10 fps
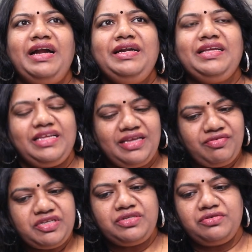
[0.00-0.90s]
అండ్ ఈ
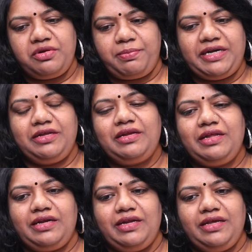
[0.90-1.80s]
విషయంలో
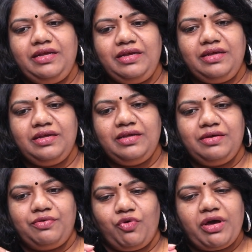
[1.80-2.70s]
పర్టికులర్లీ
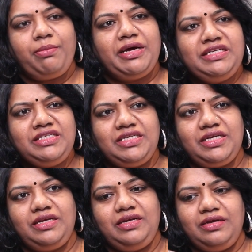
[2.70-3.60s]
ఒక
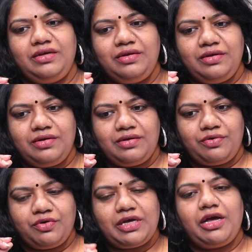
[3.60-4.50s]
మనిషి
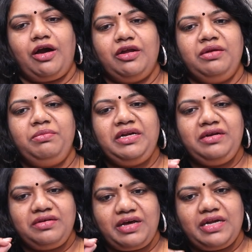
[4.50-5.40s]
ఒక
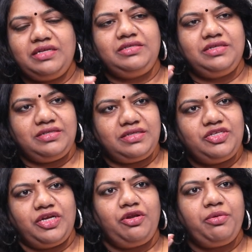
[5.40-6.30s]
గవర్నమెంట్ అరెస్ట్ చేసి
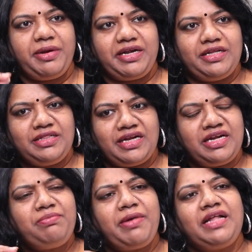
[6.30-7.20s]
జైల్లో పెట్టింది
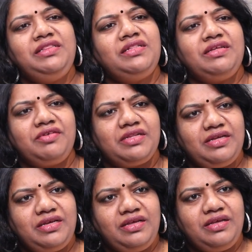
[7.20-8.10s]
అంటే బాధ్యత
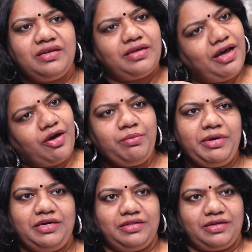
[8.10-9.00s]
ఎవరిది
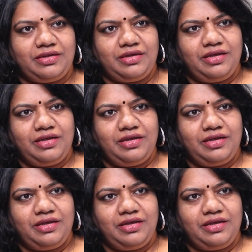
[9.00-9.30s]
గవర్నమెంట్ది